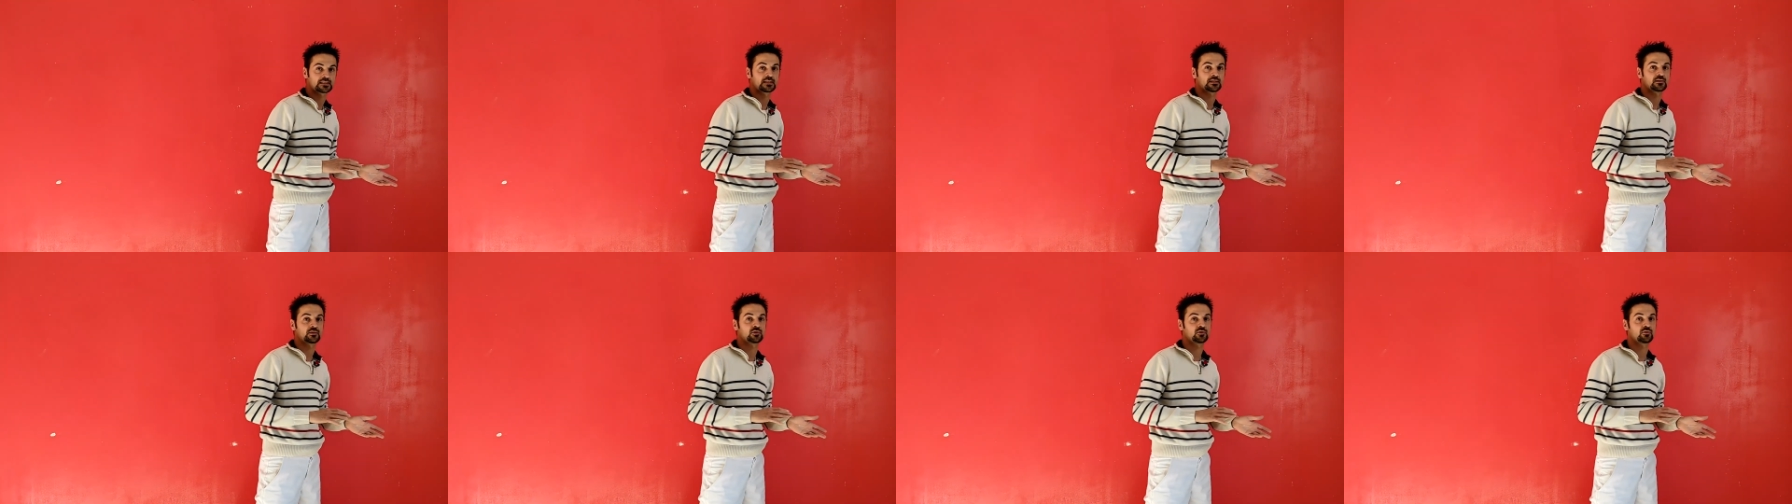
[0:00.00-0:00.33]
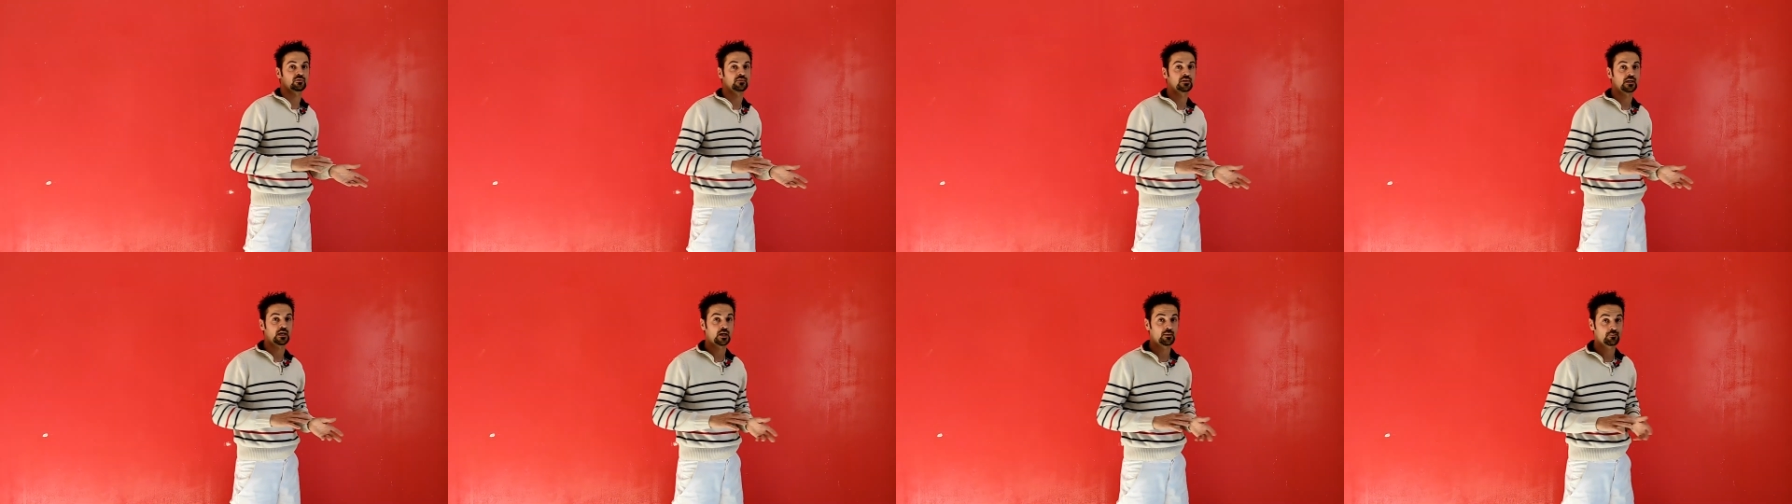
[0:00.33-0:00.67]
ça ne se
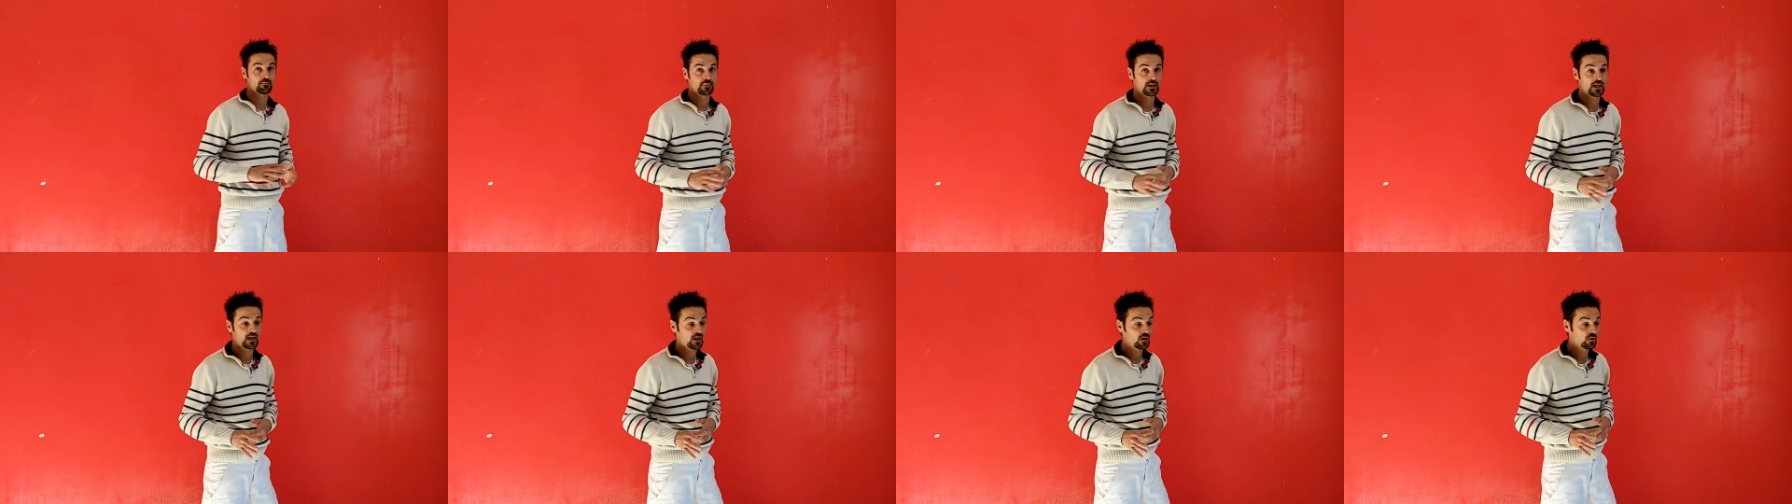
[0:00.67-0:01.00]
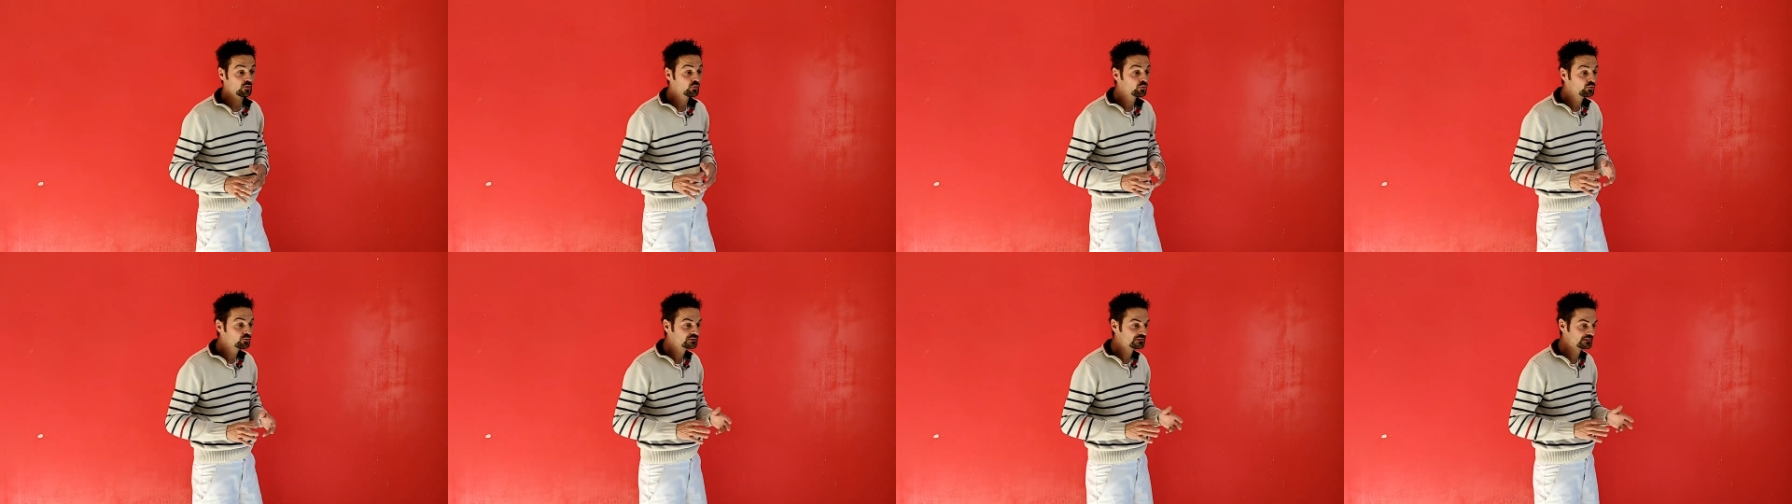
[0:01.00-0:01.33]
verra pas
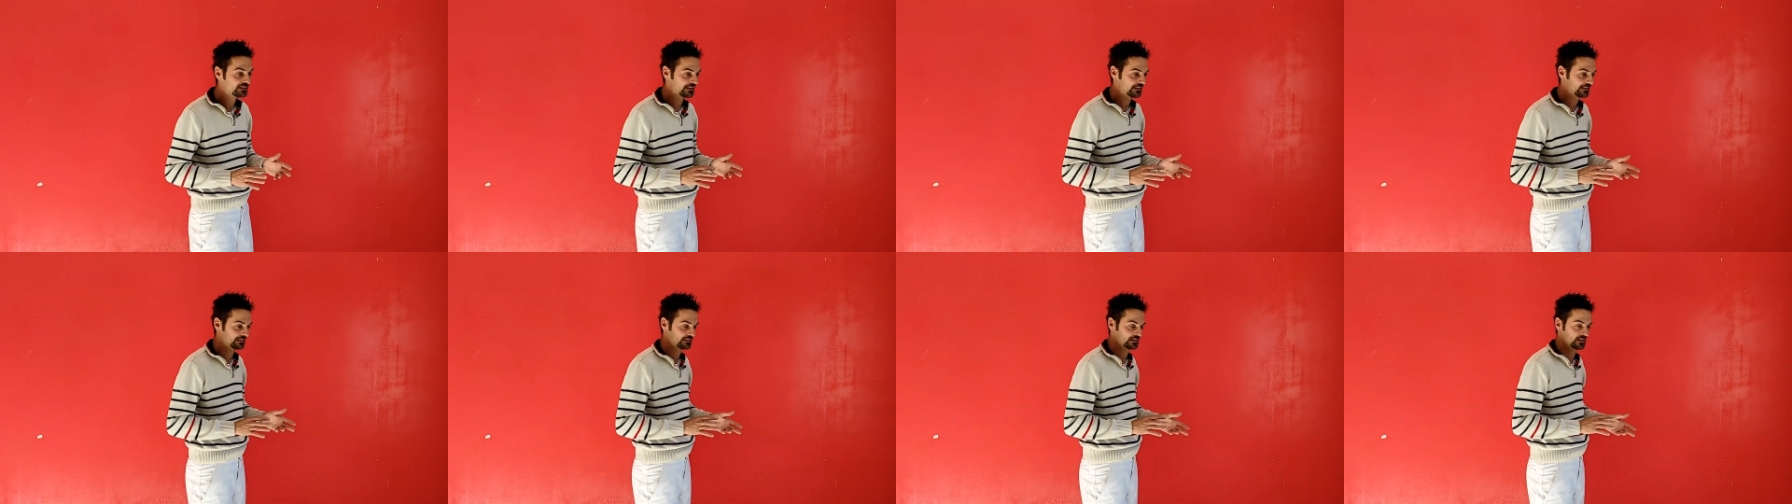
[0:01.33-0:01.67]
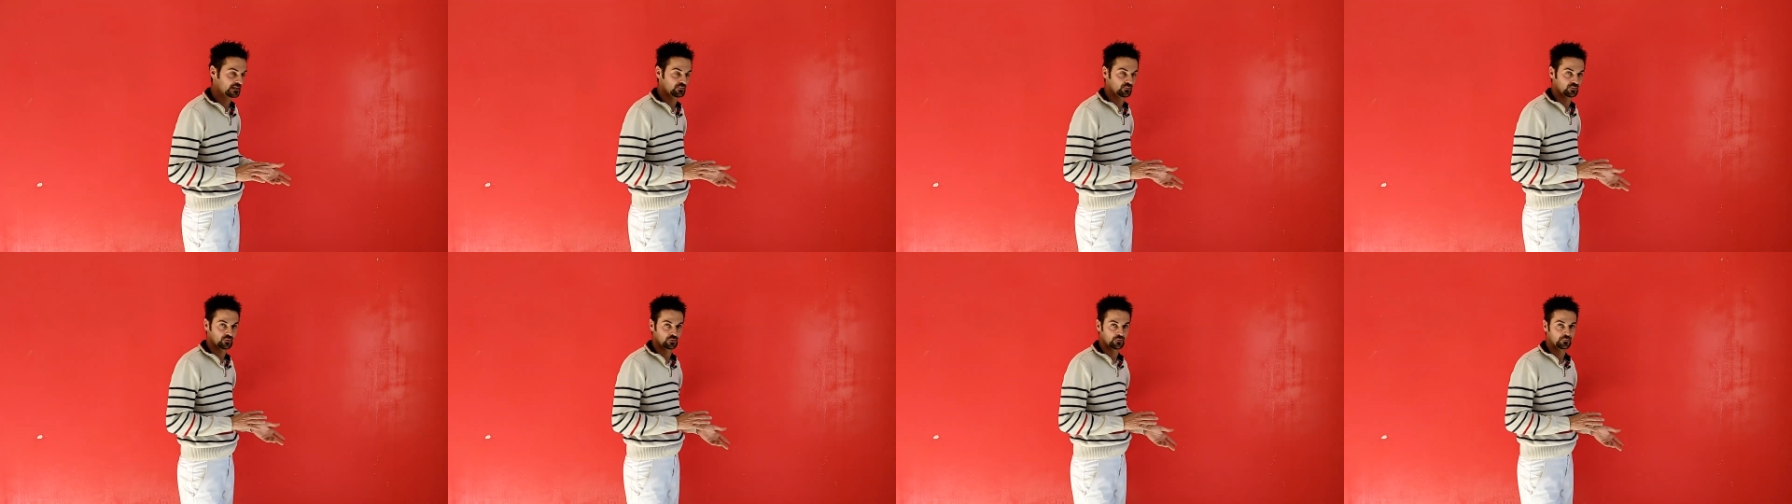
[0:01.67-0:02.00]
ou très
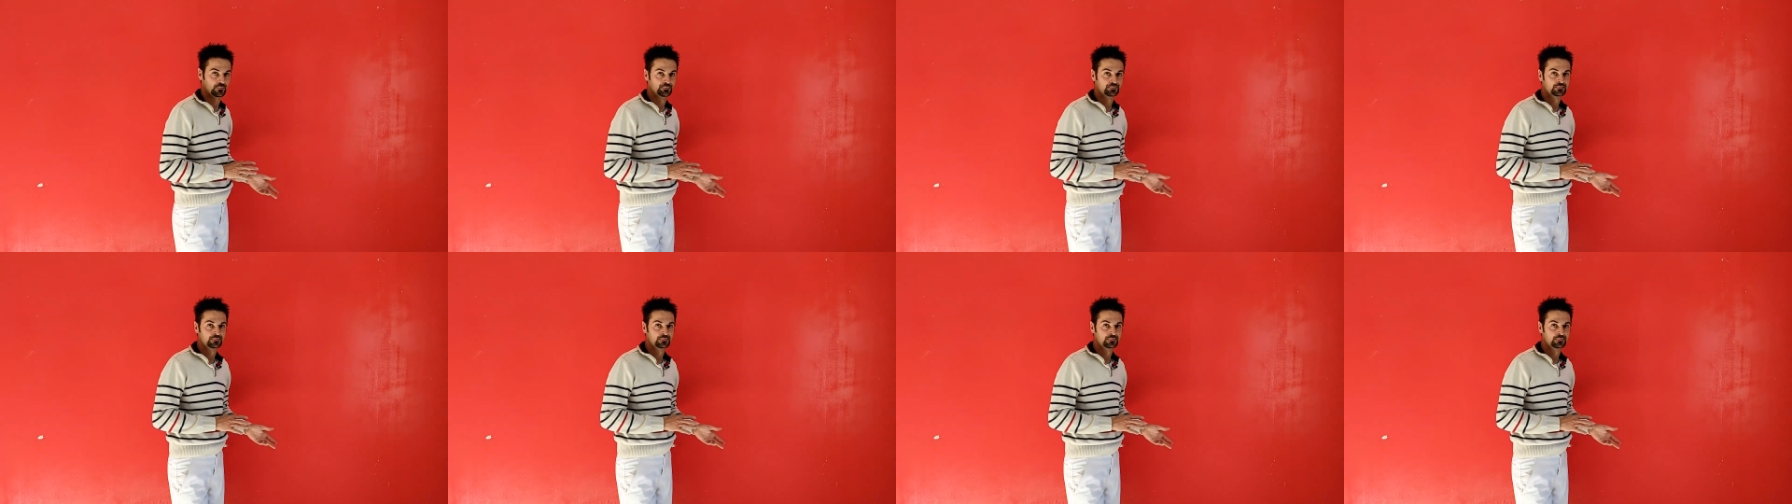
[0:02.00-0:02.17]
très peu.